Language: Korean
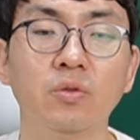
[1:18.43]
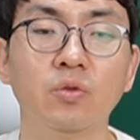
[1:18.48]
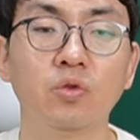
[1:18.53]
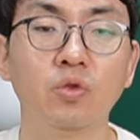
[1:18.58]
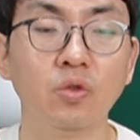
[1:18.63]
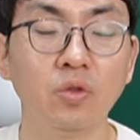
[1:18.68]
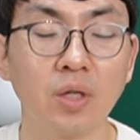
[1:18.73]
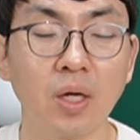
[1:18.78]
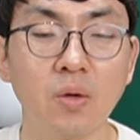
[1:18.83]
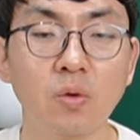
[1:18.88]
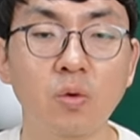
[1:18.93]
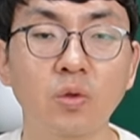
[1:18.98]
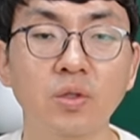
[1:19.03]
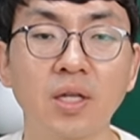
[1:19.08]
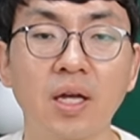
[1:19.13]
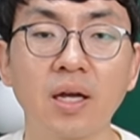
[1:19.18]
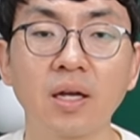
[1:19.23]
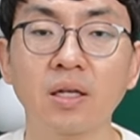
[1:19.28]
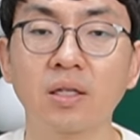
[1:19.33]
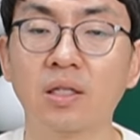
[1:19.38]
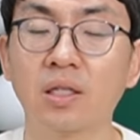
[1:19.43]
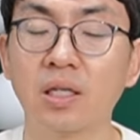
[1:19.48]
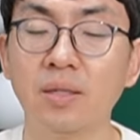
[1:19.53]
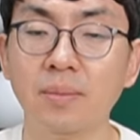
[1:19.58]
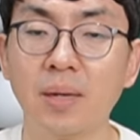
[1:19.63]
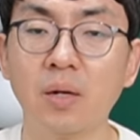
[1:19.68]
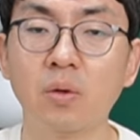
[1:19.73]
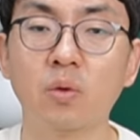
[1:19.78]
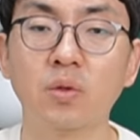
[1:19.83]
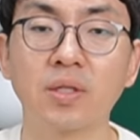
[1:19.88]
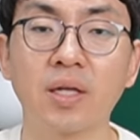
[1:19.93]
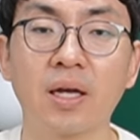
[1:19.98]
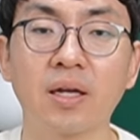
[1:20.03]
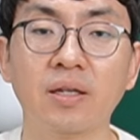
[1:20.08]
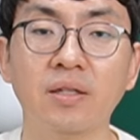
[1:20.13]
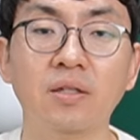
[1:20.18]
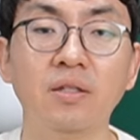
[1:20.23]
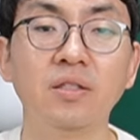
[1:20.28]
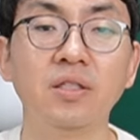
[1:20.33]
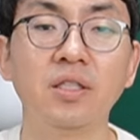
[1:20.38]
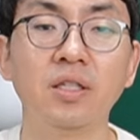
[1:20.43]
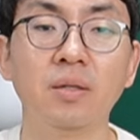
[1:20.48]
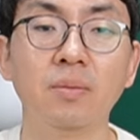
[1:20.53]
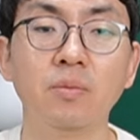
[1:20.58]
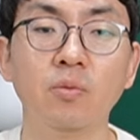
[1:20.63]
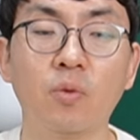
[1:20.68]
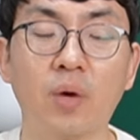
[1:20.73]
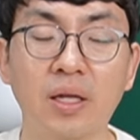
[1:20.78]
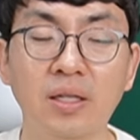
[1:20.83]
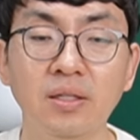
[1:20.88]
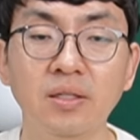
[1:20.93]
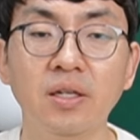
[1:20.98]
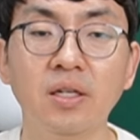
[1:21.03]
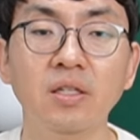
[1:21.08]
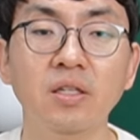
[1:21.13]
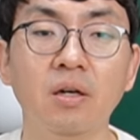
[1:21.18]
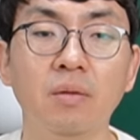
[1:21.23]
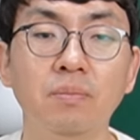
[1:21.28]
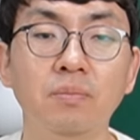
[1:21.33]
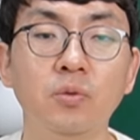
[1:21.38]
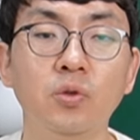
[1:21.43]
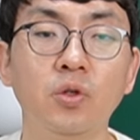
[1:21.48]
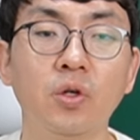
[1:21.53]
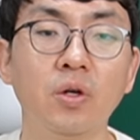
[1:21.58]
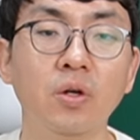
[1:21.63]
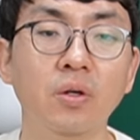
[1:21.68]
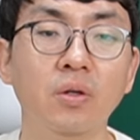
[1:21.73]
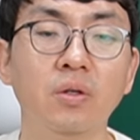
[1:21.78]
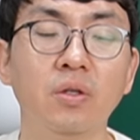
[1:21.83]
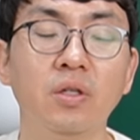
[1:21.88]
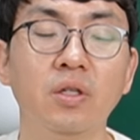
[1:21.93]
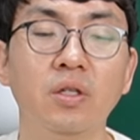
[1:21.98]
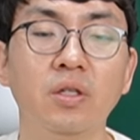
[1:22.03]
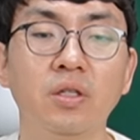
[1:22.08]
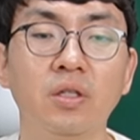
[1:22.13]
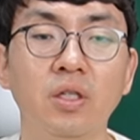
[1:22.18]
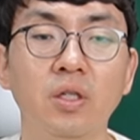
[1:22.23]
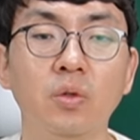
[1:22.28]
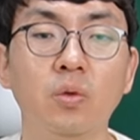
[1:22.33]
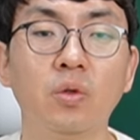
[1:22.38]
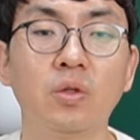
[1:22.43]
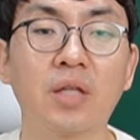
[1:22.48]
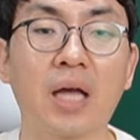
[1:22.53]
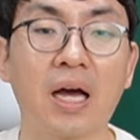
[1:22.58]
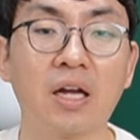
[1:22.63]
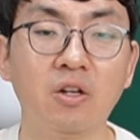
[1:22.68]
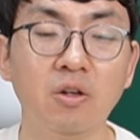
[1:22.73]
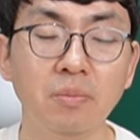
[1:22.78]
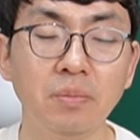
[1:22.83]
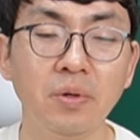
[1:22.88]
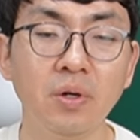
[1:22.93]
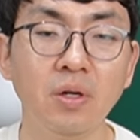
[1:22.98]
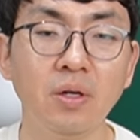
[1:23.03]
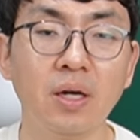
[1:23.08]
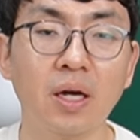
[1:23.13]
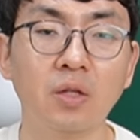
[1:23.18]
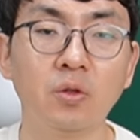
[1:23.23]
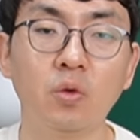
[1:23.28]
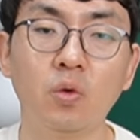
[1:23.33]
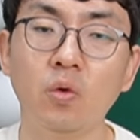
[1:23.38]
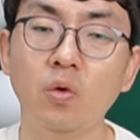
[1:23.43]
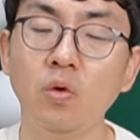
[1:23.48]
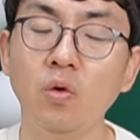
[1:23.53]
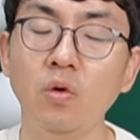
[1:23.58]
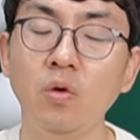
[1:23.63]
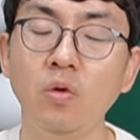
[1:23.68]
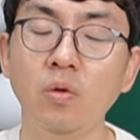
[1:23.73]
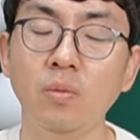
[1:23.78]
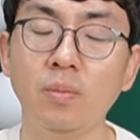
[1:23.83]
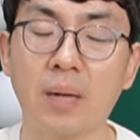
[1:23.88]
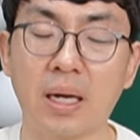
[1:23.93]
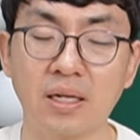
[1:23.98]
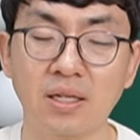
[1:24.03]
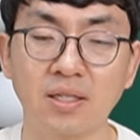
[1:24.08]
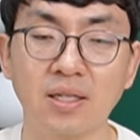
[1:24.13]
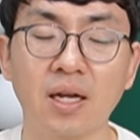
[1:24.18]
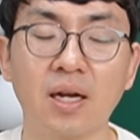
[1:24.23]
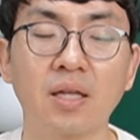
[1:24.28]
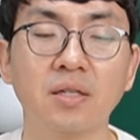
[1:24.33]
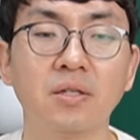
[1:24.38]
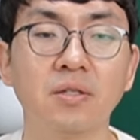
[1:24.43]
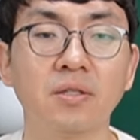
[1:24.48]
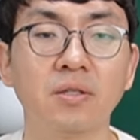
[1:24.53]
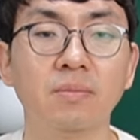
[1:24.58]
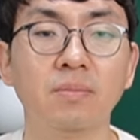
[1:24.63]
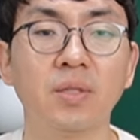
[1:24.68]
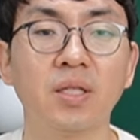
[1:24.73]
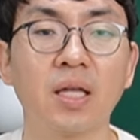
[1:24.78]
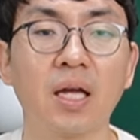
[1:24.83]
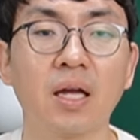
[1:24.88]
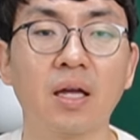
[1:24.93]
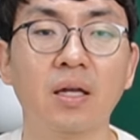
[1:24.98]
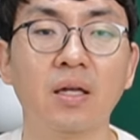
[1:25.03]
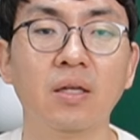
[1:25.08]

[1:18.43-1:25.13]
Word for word: 중간고사, 기말고사 이런 시험 완전히 없죠. 그리고 단원평가도 많이 사라졌습니다.